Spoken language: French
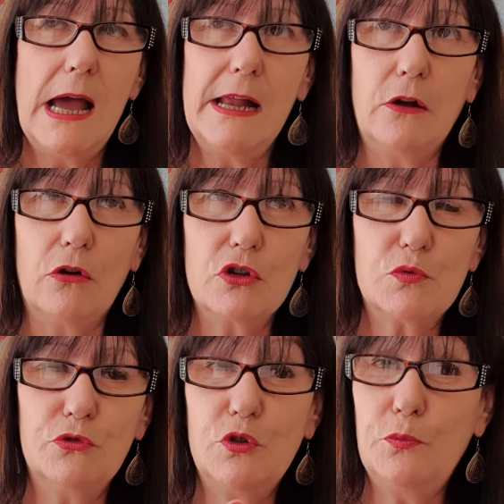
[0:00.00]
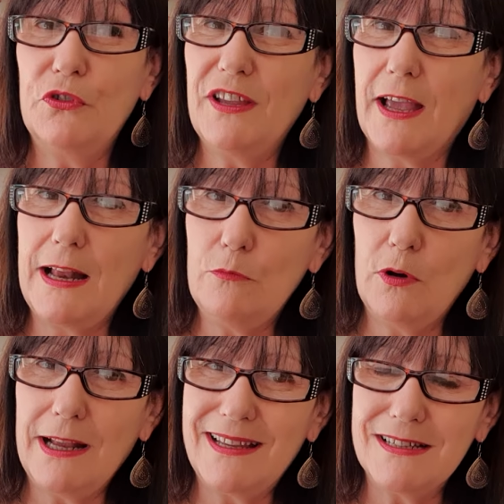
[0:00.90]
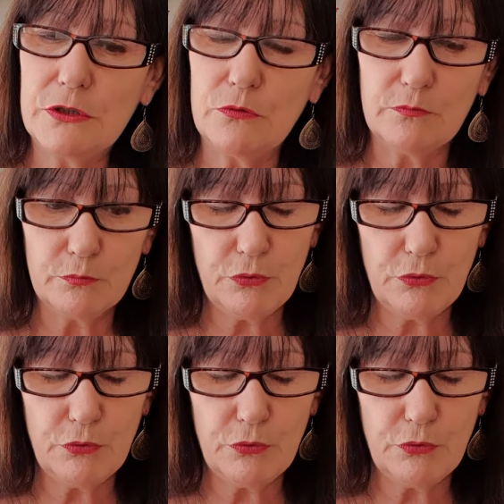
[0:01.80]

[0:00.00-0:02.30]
Alors, je me suis posé réellement la question.